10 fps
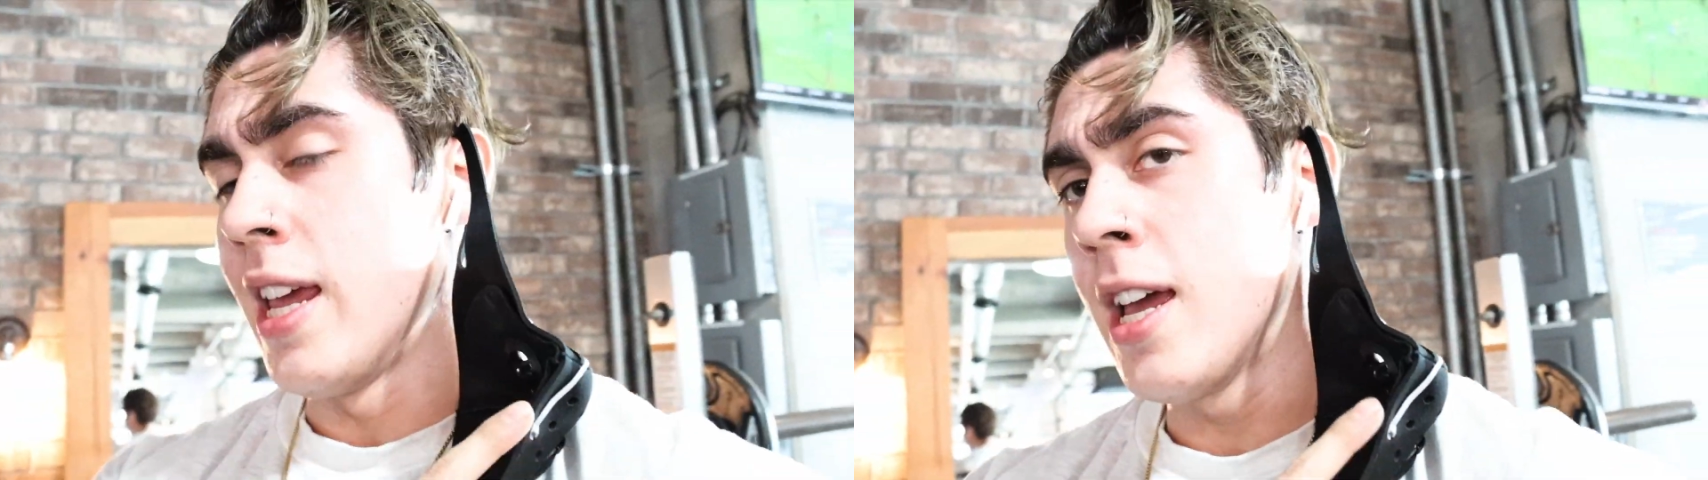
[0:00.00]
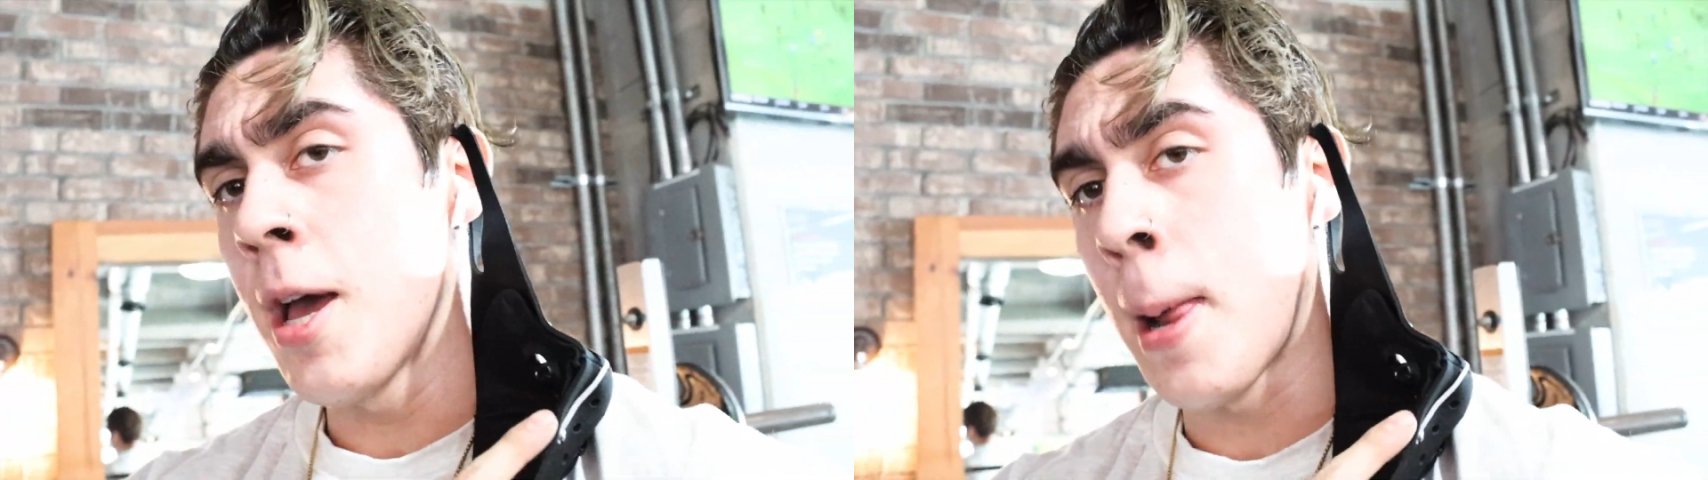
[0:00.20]

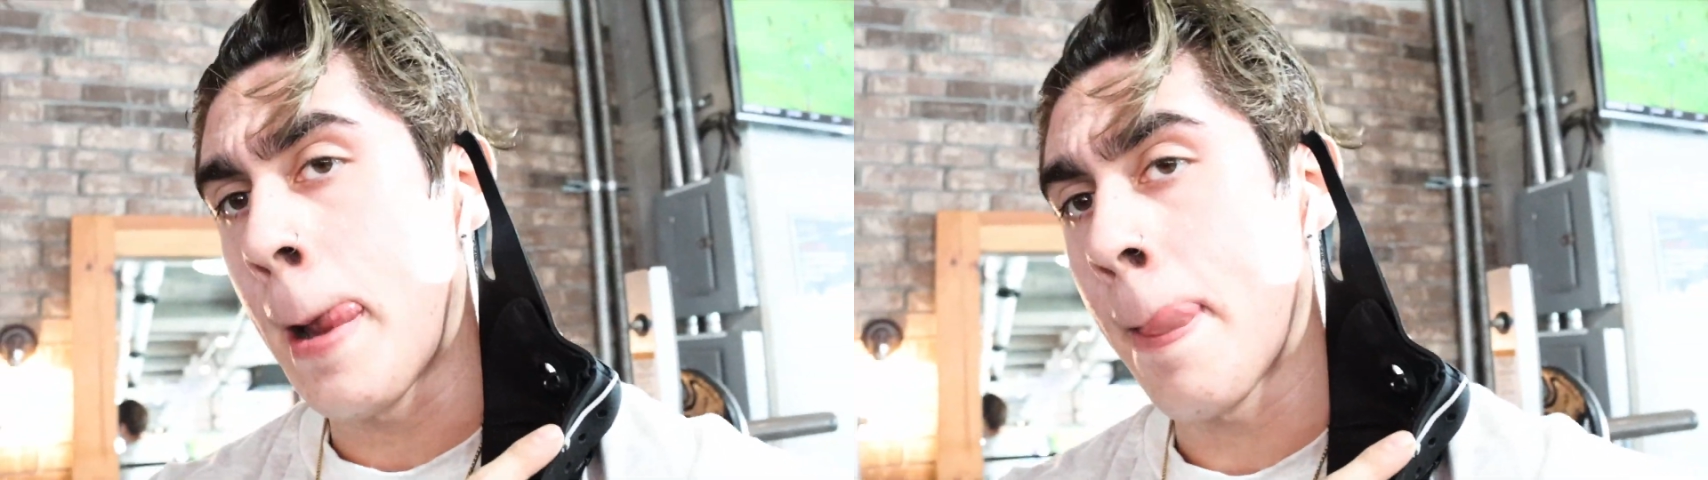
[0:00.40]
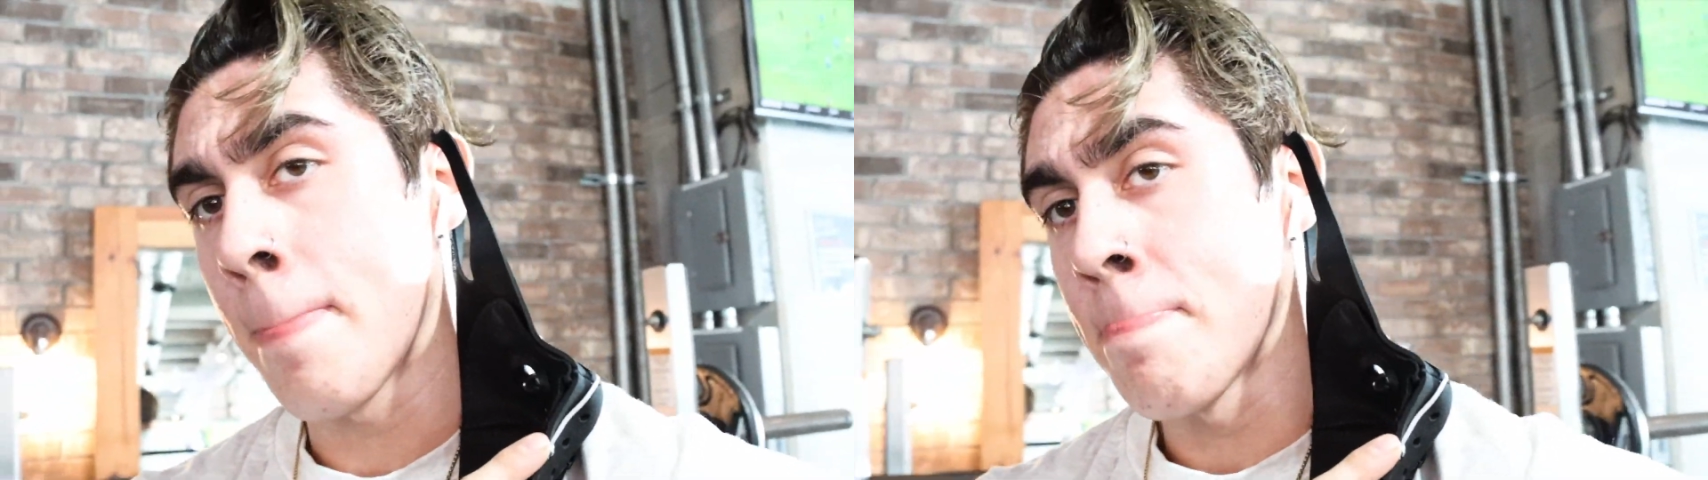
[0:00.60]
y
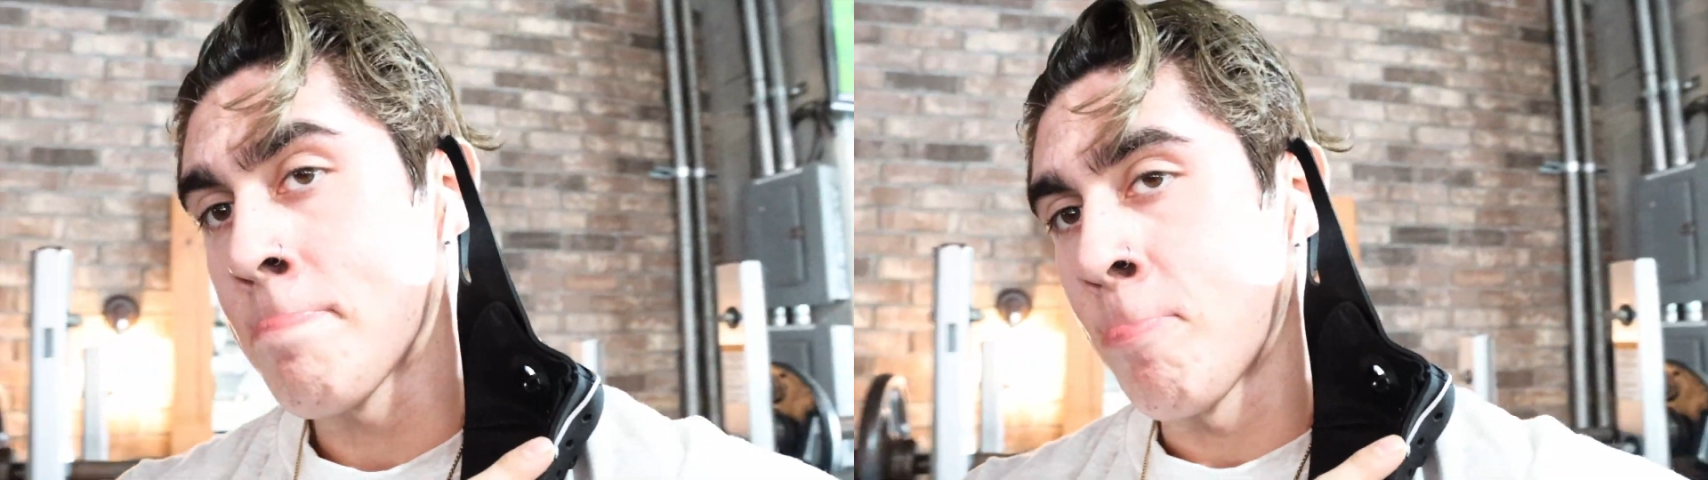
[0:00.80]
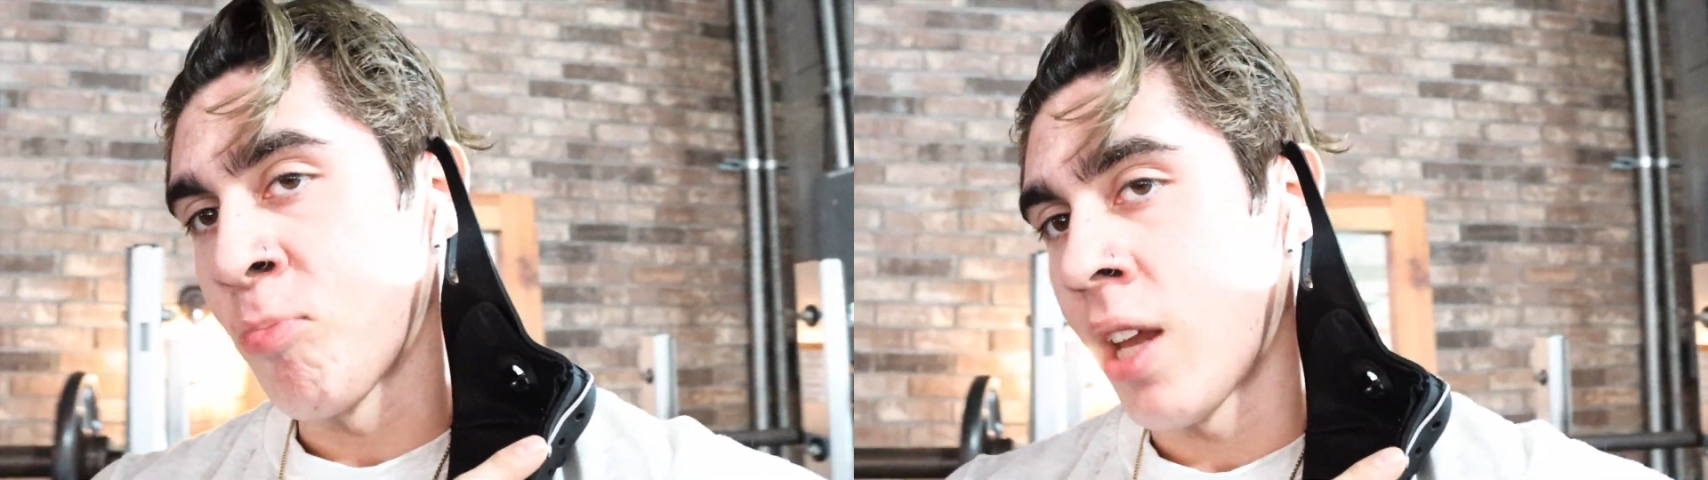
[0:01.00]

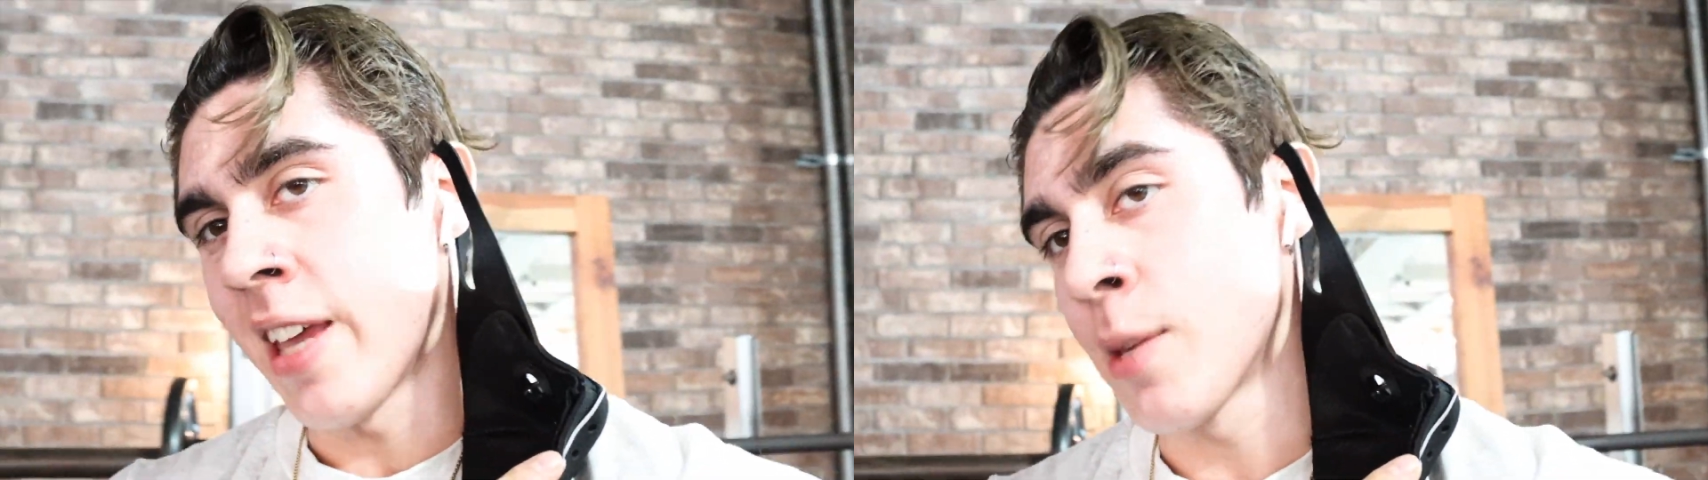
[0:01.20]
ya